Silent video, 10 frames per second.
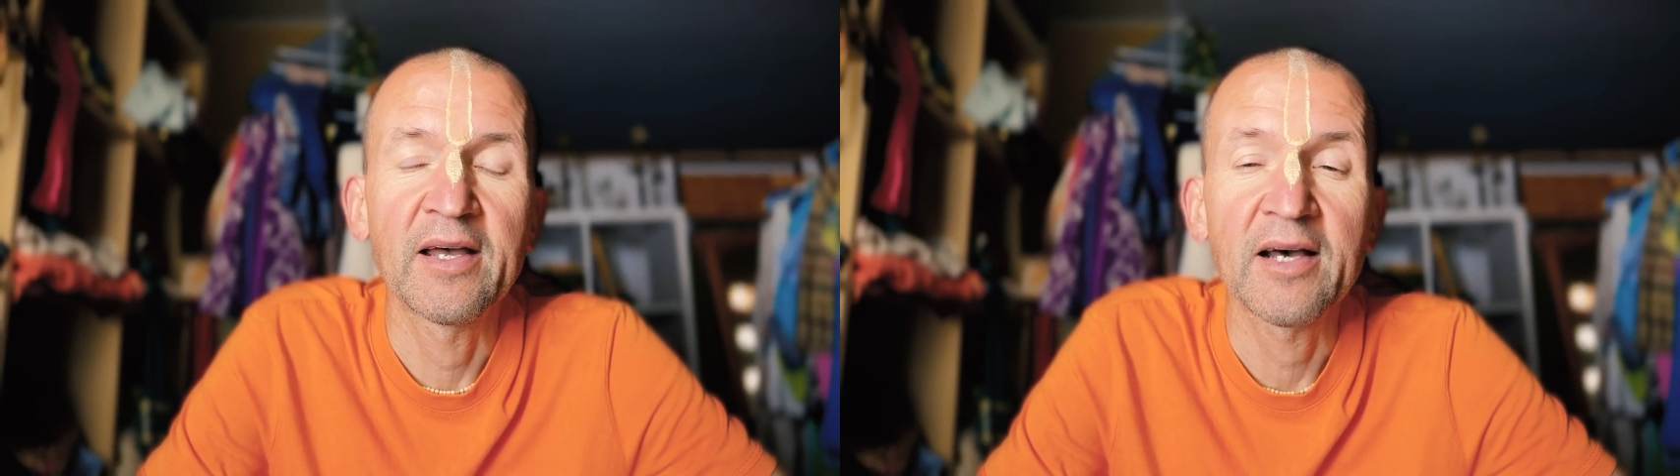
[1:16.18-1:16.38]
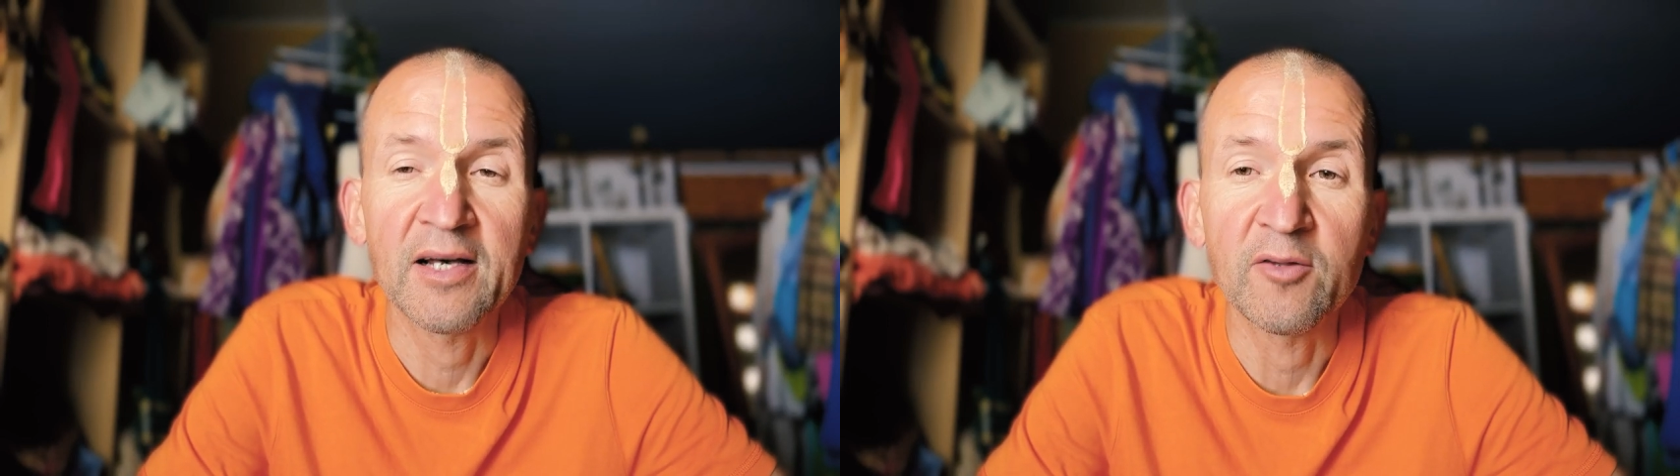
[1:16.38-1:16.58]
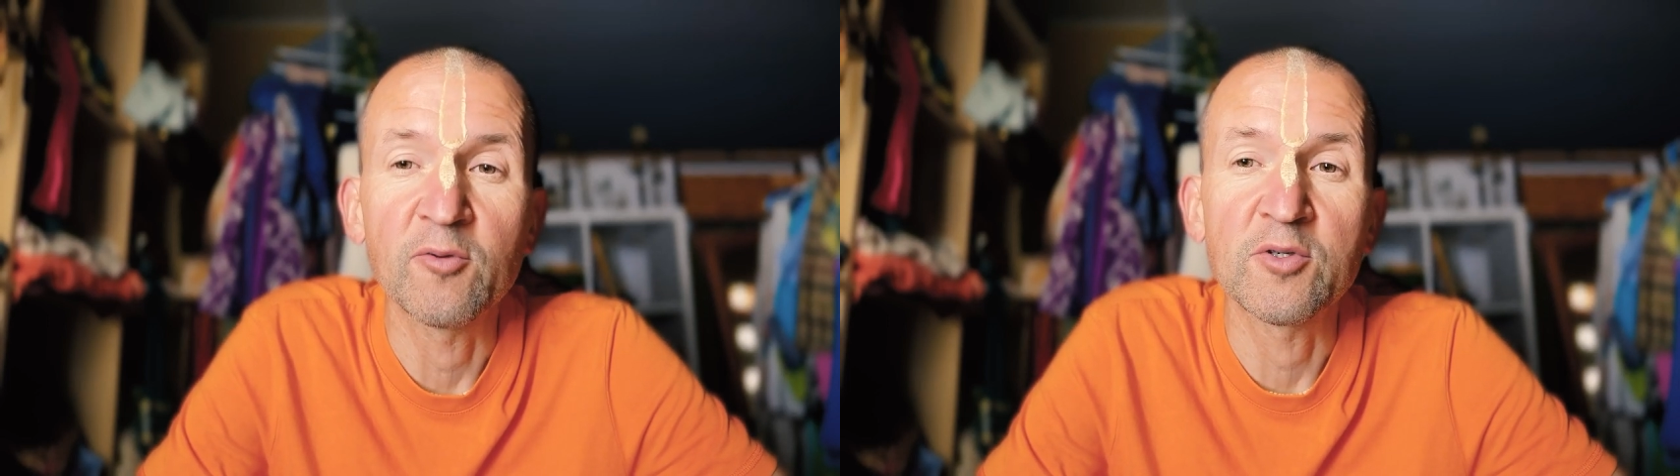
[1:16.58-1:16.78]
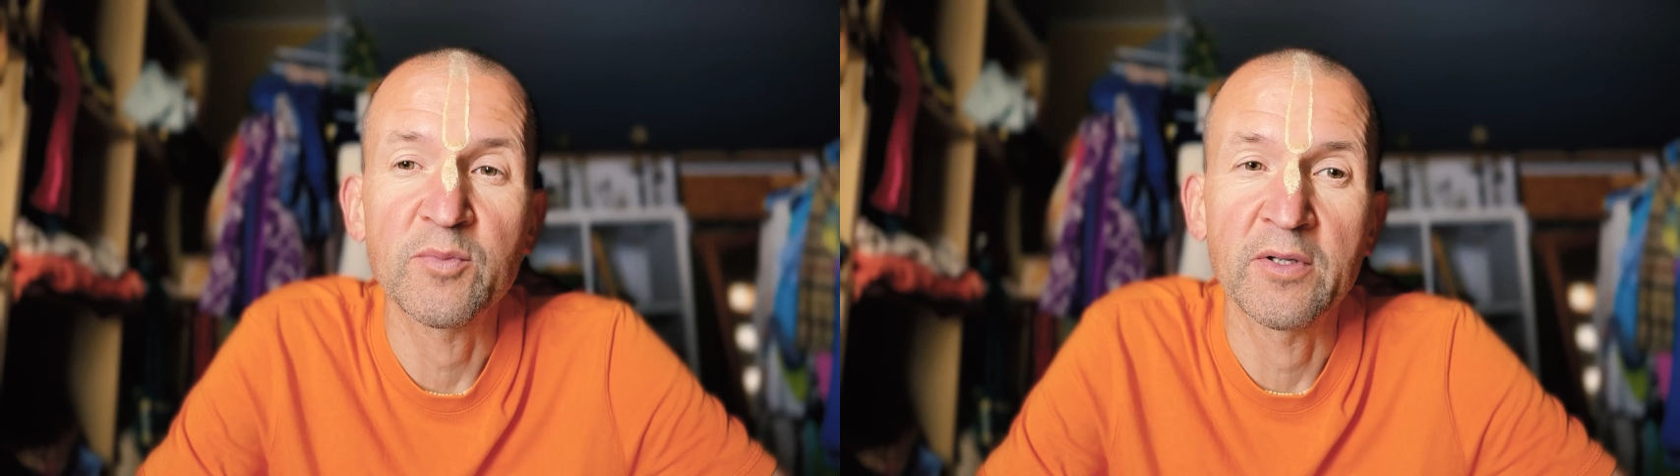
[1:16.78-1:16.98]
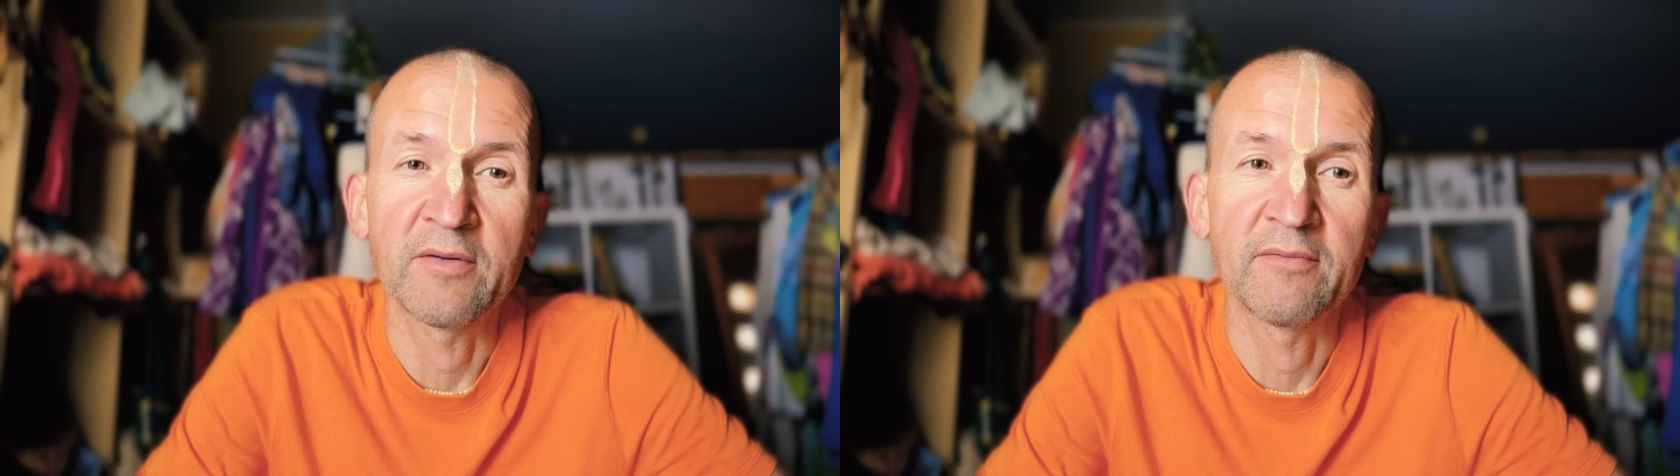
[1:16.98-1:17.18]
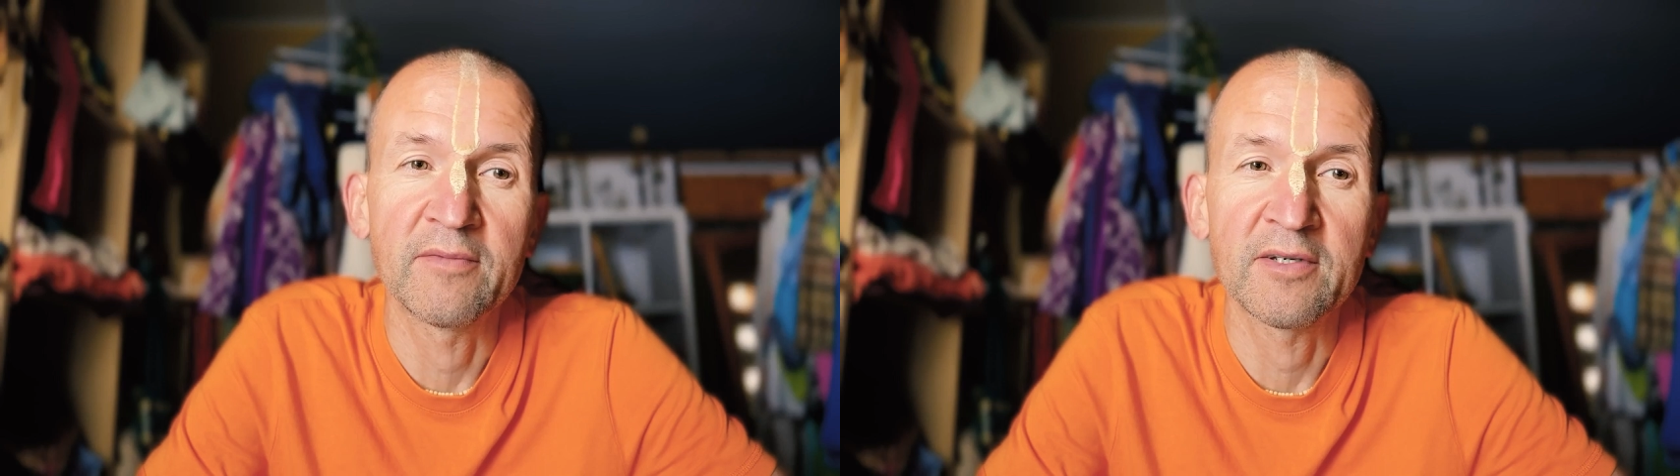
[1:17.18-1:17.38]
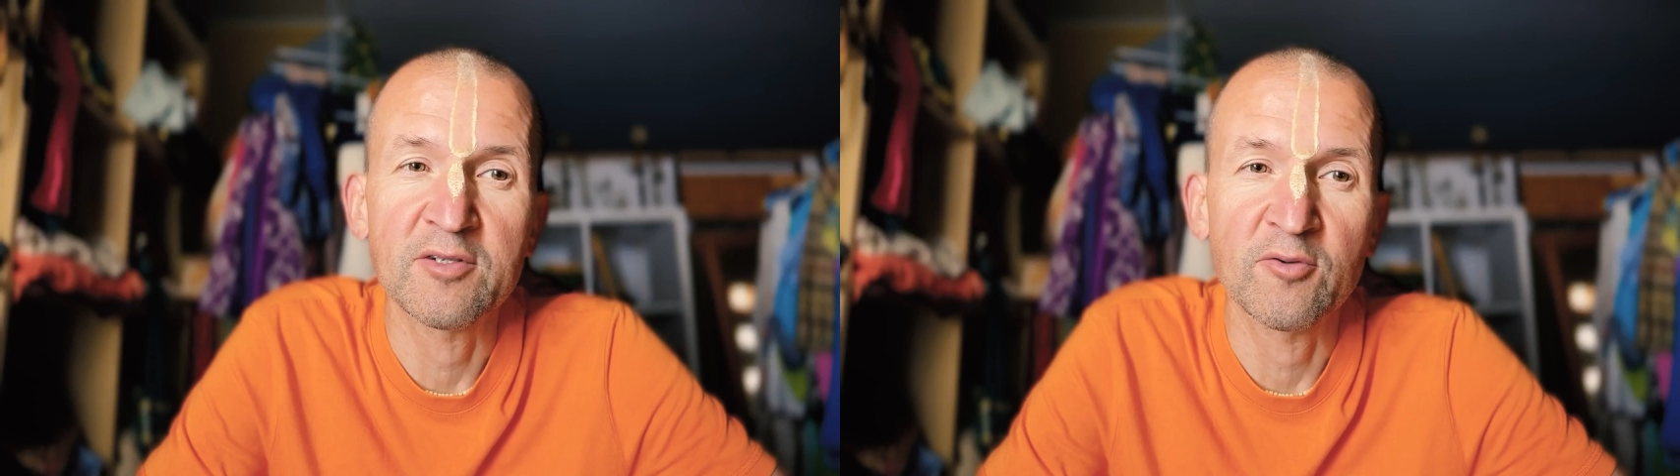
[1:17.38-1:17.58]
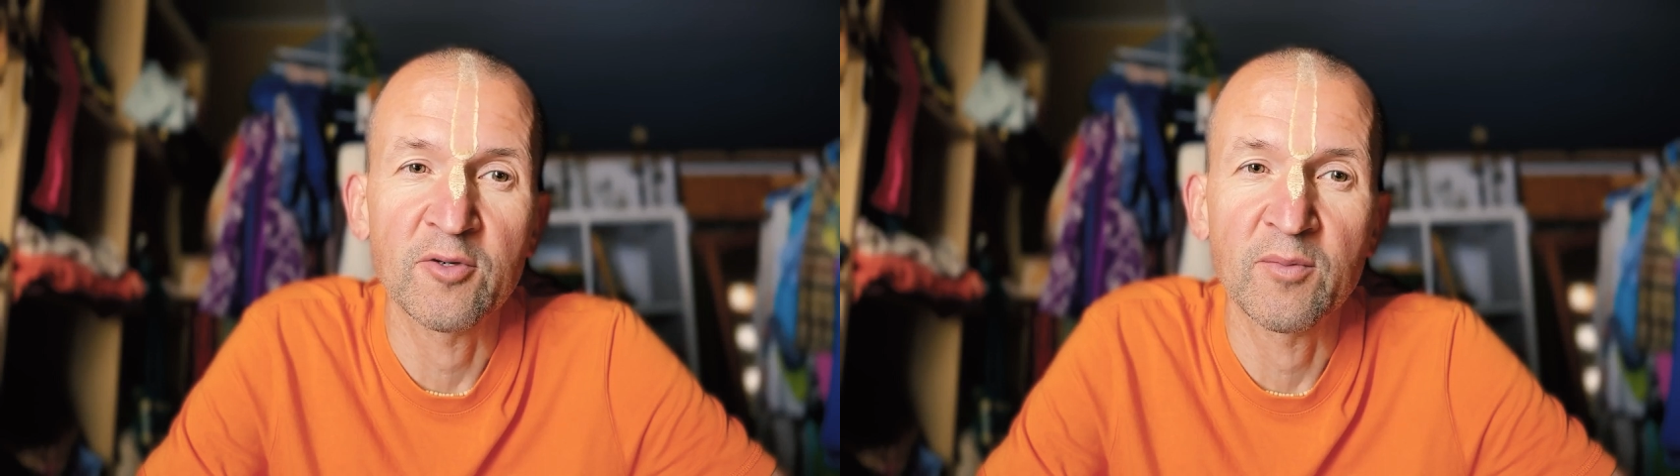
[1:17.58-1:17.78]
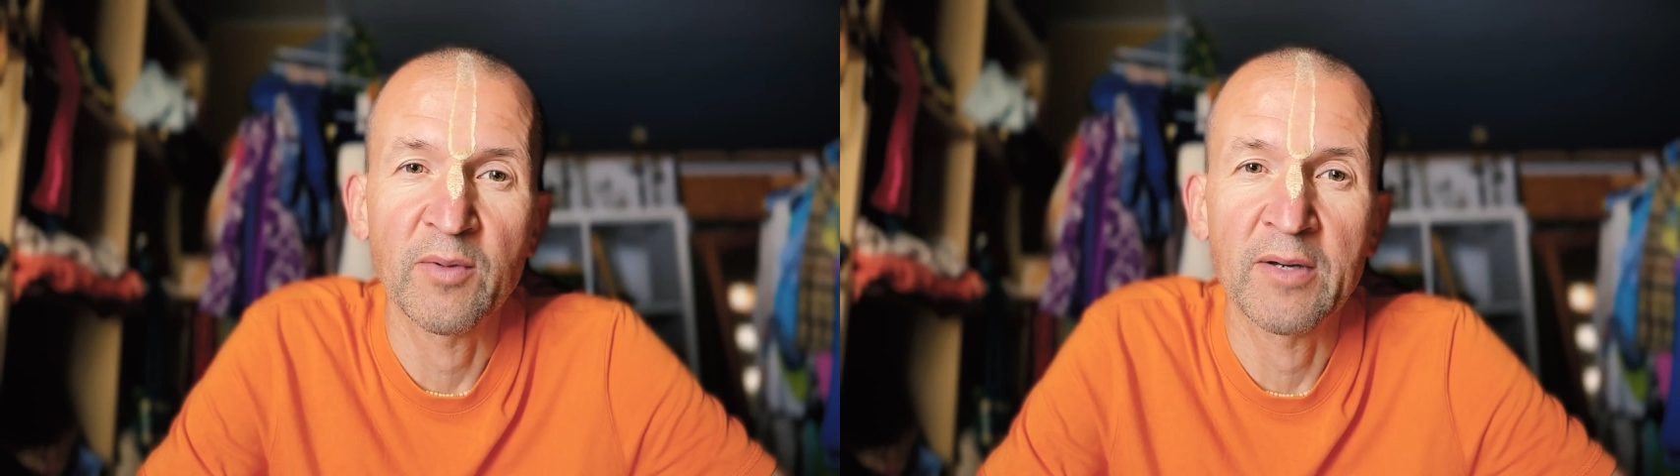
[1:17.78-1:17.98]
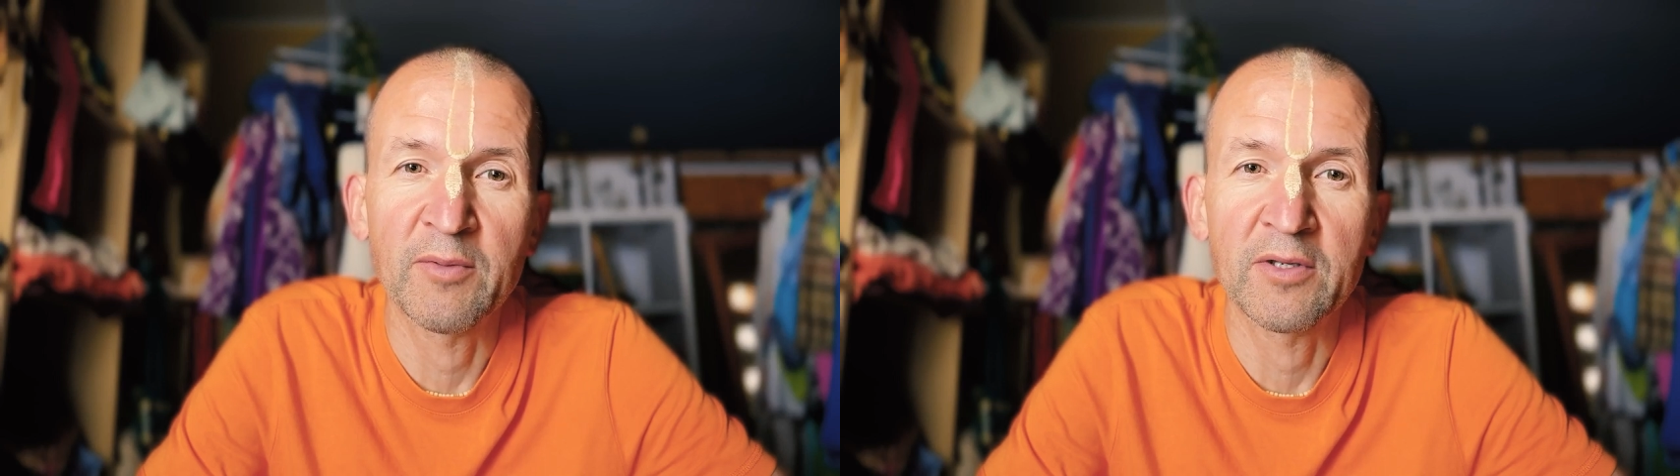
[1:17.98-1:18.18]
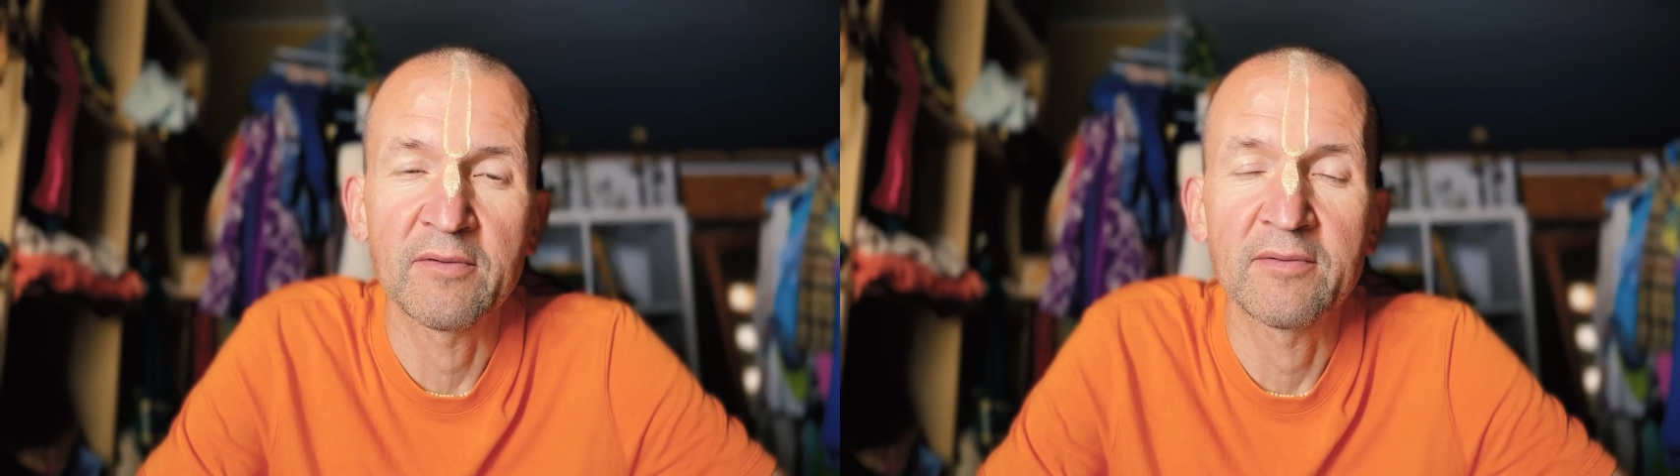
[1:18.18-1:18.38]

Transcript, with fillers: От Господа исходит память,